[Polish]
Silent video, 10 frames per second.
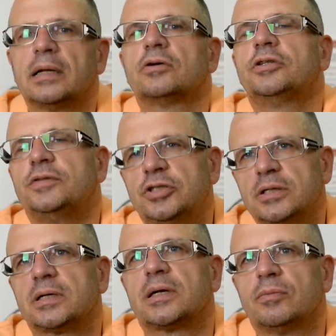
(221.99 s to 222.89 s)
ale
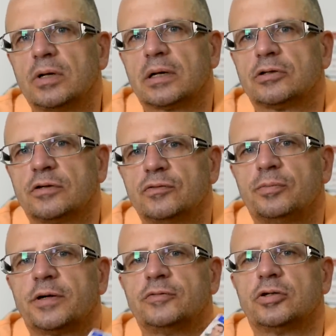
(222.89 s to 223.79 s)
oczywiście takiemu lekarzowi
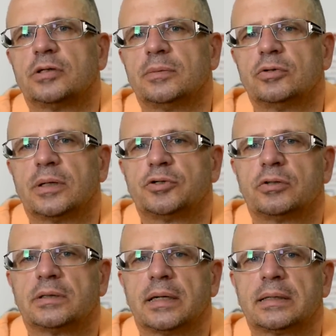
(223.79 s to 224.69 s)
uprawnionemu, na
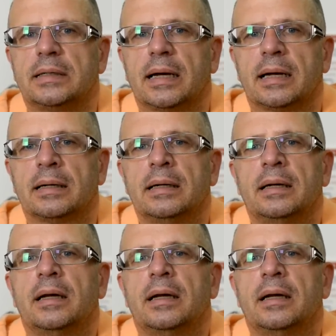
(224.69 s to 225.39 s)
przykład jak ja,